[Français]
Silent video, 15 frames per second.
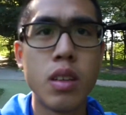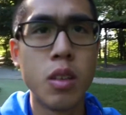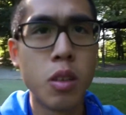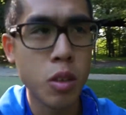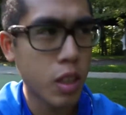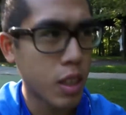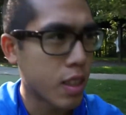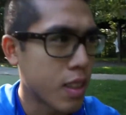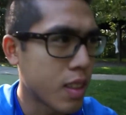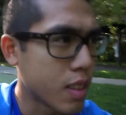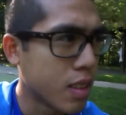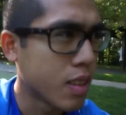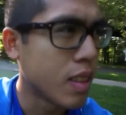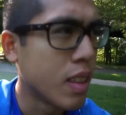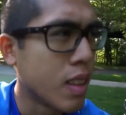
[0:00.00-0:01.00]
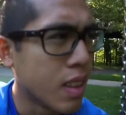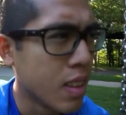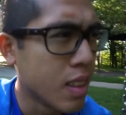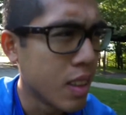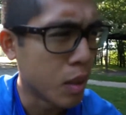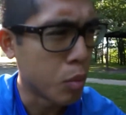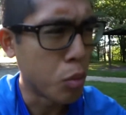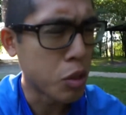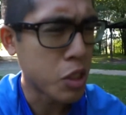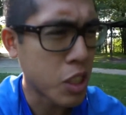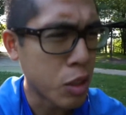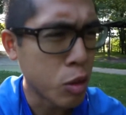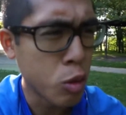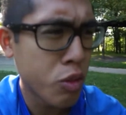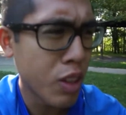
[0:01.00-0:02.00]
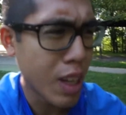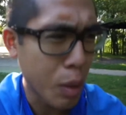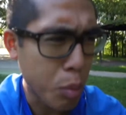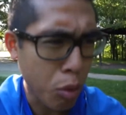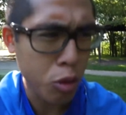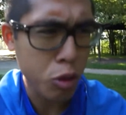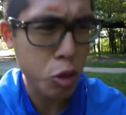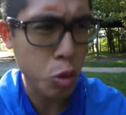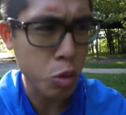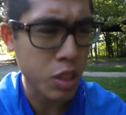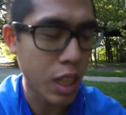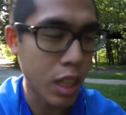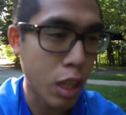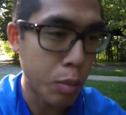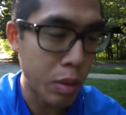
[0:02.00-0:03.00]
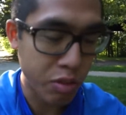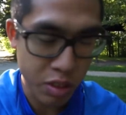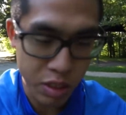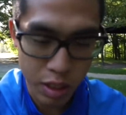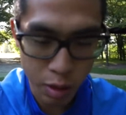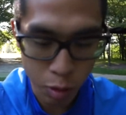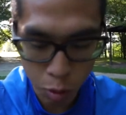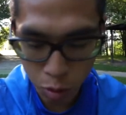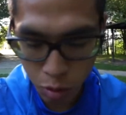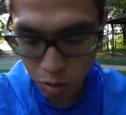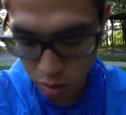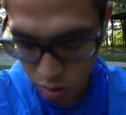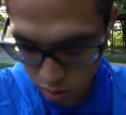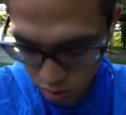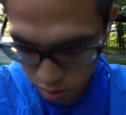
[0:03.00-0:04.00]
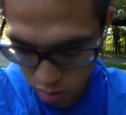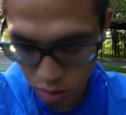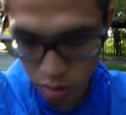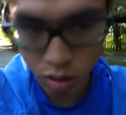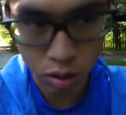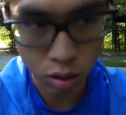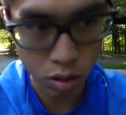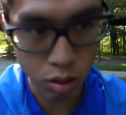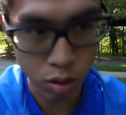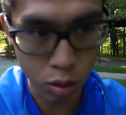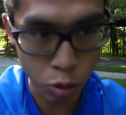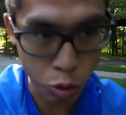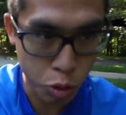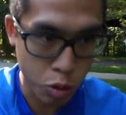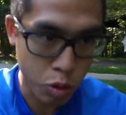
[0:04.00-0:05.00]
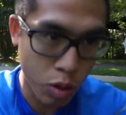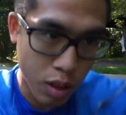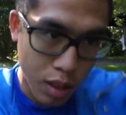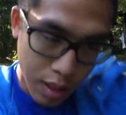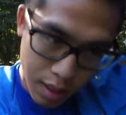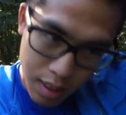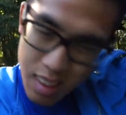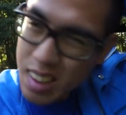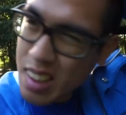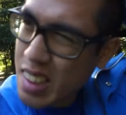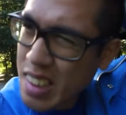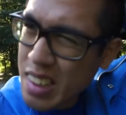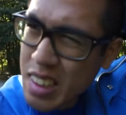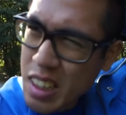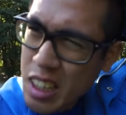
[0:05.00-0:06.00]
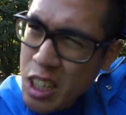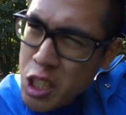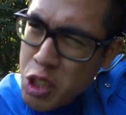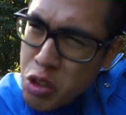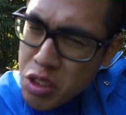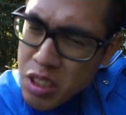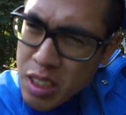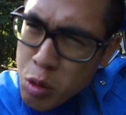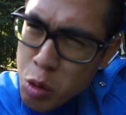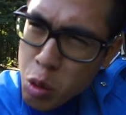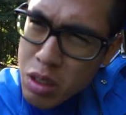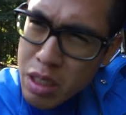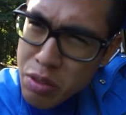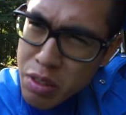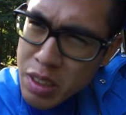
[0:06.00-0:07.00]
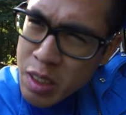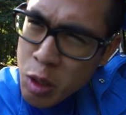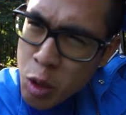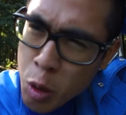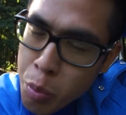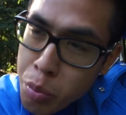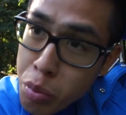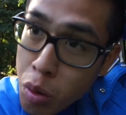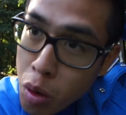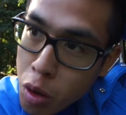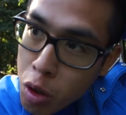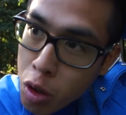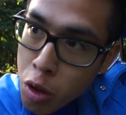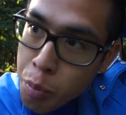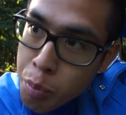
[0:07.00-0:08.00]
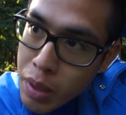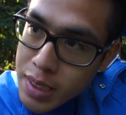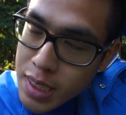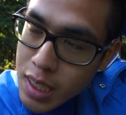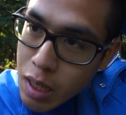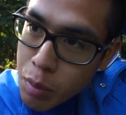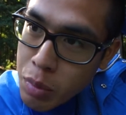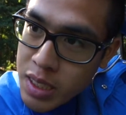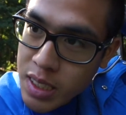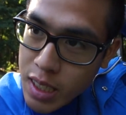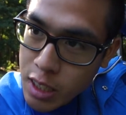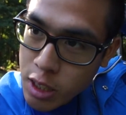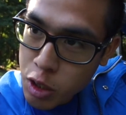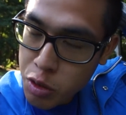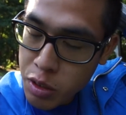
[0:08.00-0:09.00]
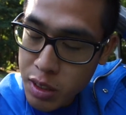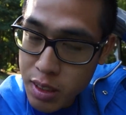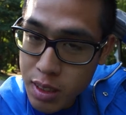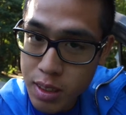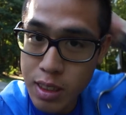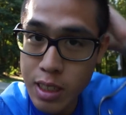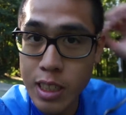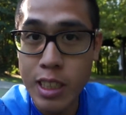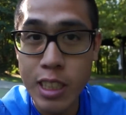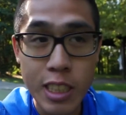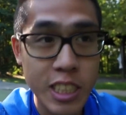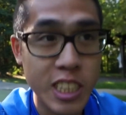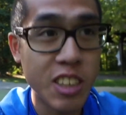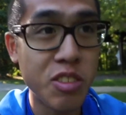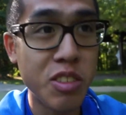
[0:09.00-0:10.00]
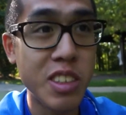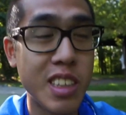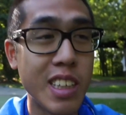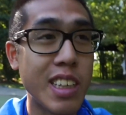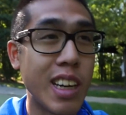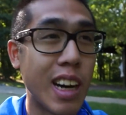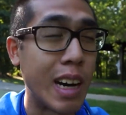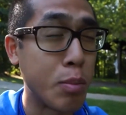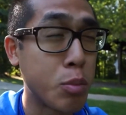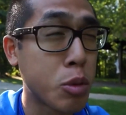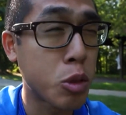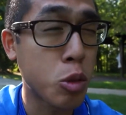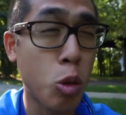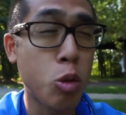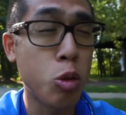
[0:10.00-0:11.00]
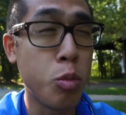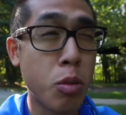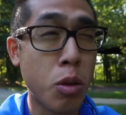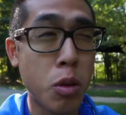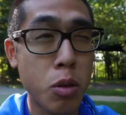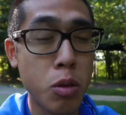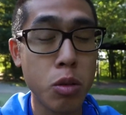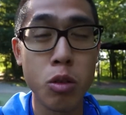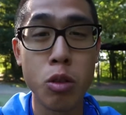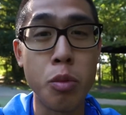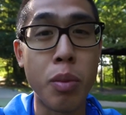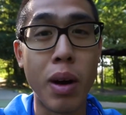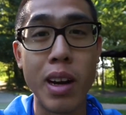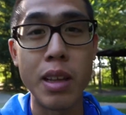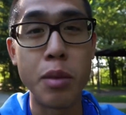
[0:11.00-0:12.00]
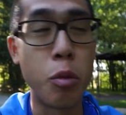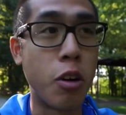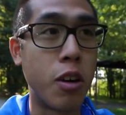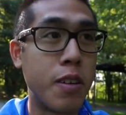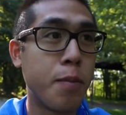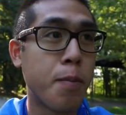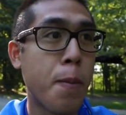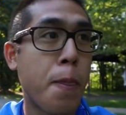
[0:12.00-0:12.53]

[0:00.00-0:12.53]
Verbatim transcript: Ok, moi j'ai une nouvelle approche concernant mes vidéos. Euh, jusque là, je faisais toujours des vidéos pour euh, passer un message en fait. Et j'évitais absolument de parler de moi.